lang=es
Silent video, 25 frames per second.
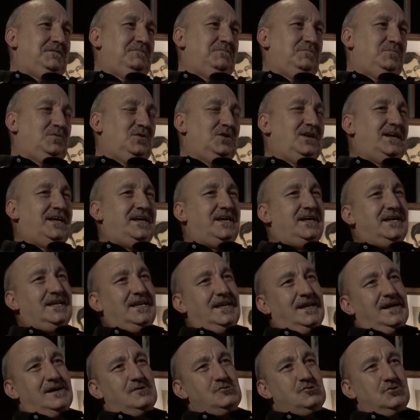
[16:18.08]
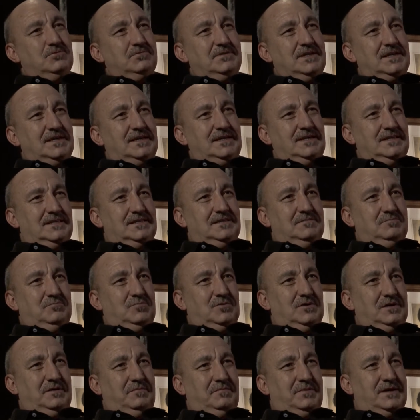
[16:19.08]
Vos lees la obra y te
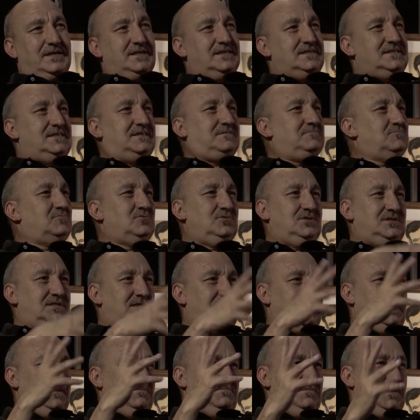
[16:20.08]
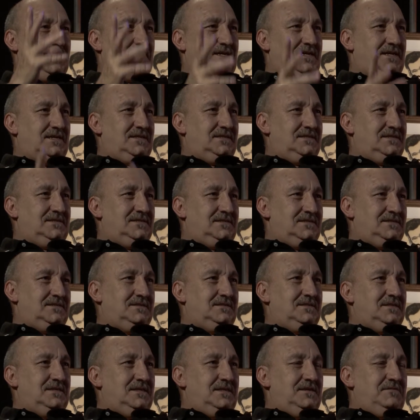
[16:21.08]
puede aparecer muchas imágenes
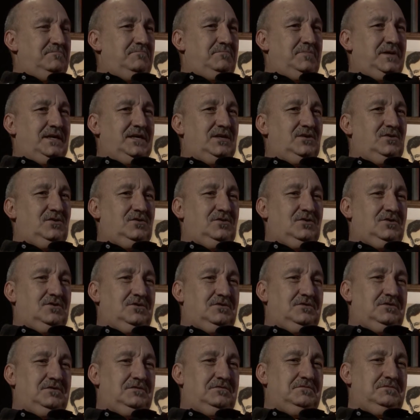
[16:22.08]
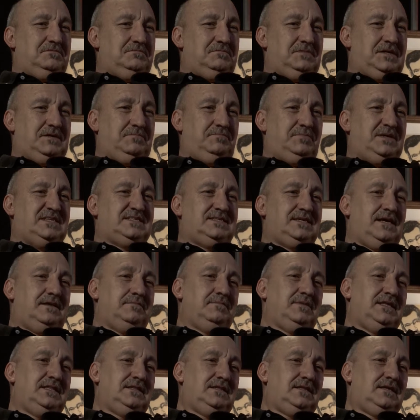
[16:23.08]
pero
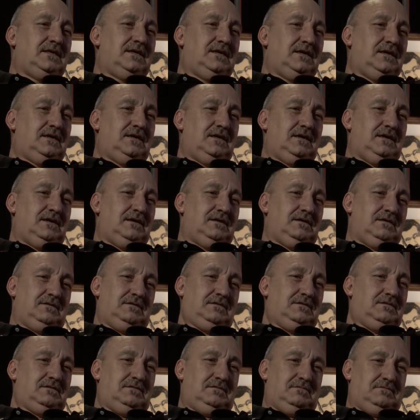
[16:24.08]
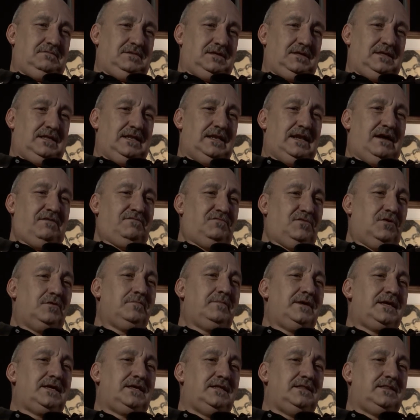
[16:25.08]
especialmente en la
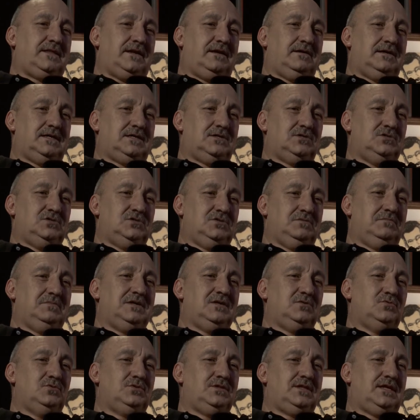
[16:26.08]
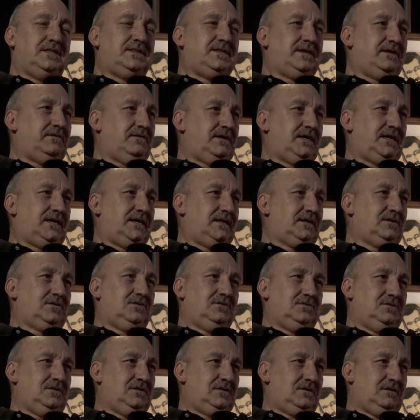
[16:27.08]
forma en que trabajo yo, me gusta trabajar
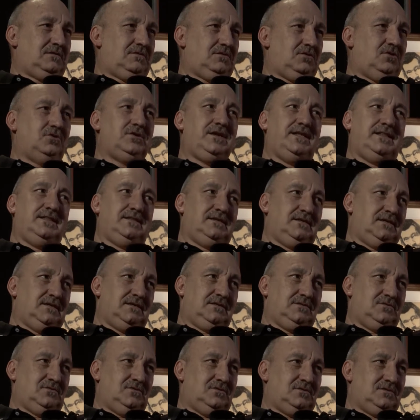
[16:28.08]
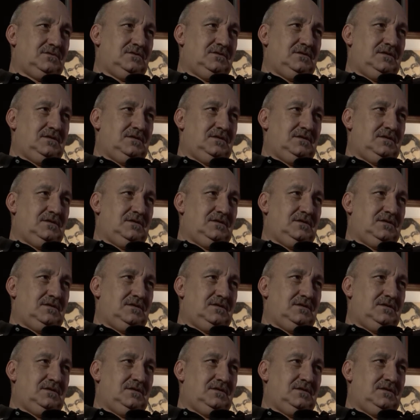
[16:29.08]
con, con el director.